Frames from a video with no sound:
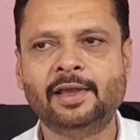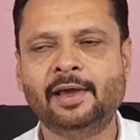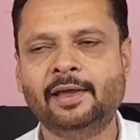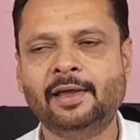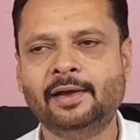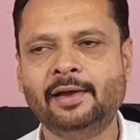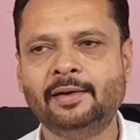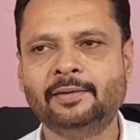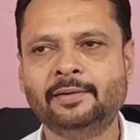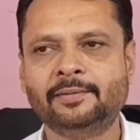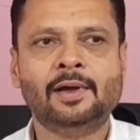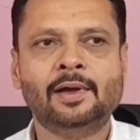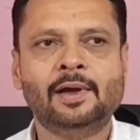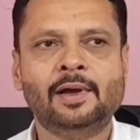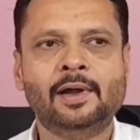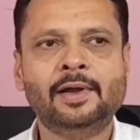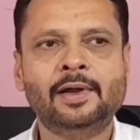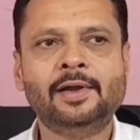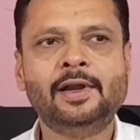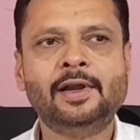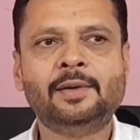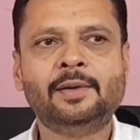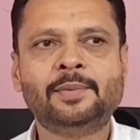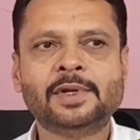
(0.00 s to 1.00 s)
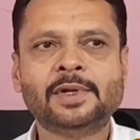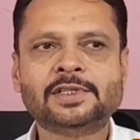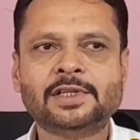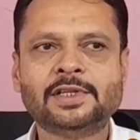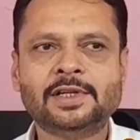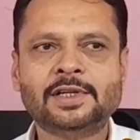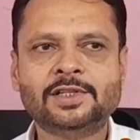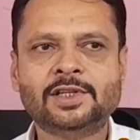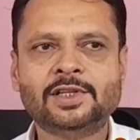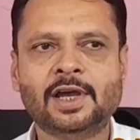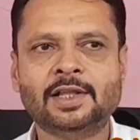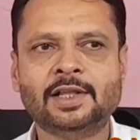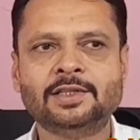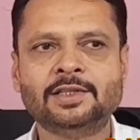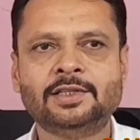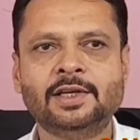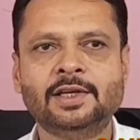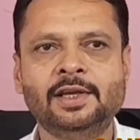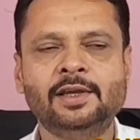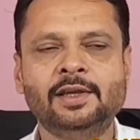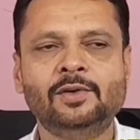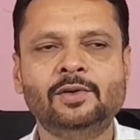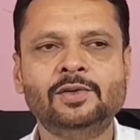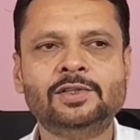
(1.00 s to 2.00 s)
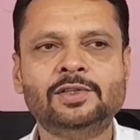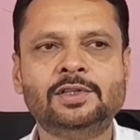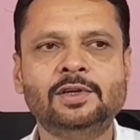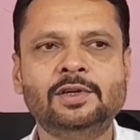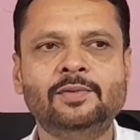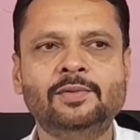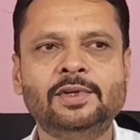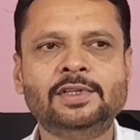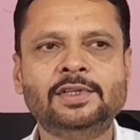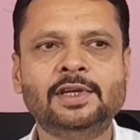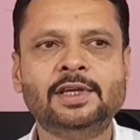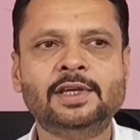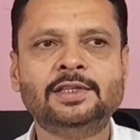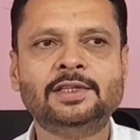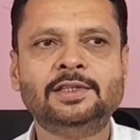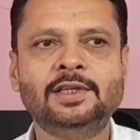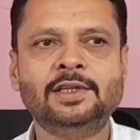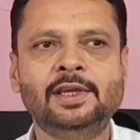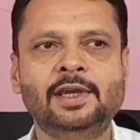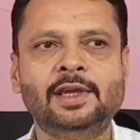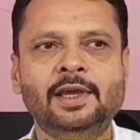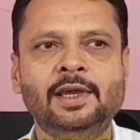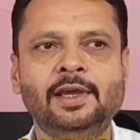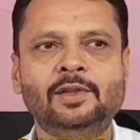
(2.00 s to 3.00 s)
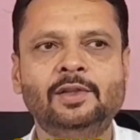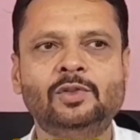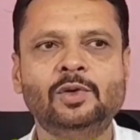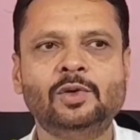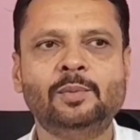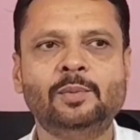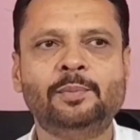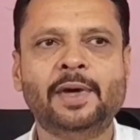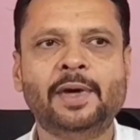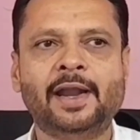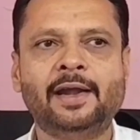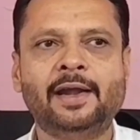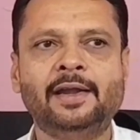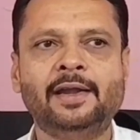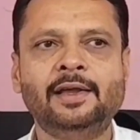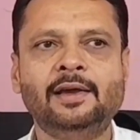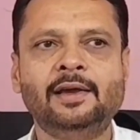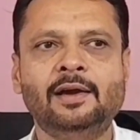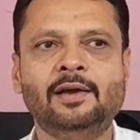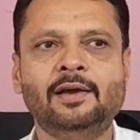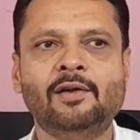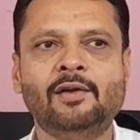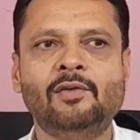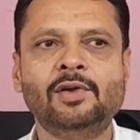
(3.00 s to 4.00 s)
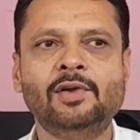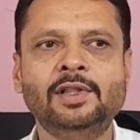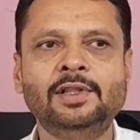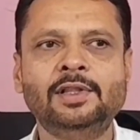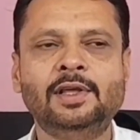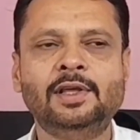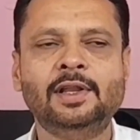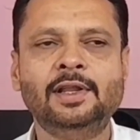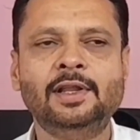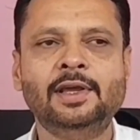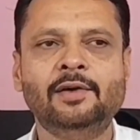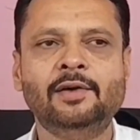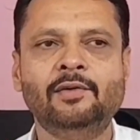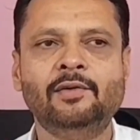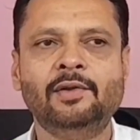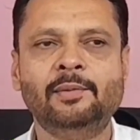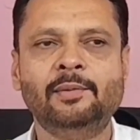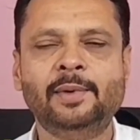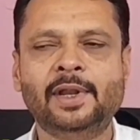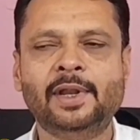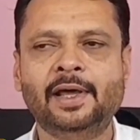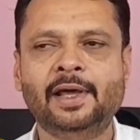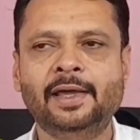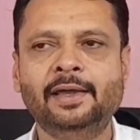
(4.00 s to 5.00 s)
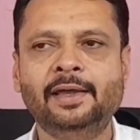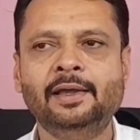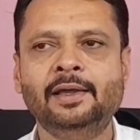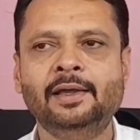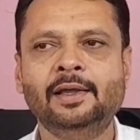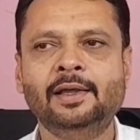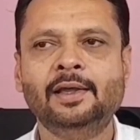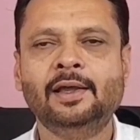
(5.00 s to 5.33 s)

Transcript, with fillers: नहीं आया हंड्रेड परसेंट चांस है इसकी वजह ऐसी कि एक तो पैरेटी का ग्राउंड इनके लिए अवेलेबल है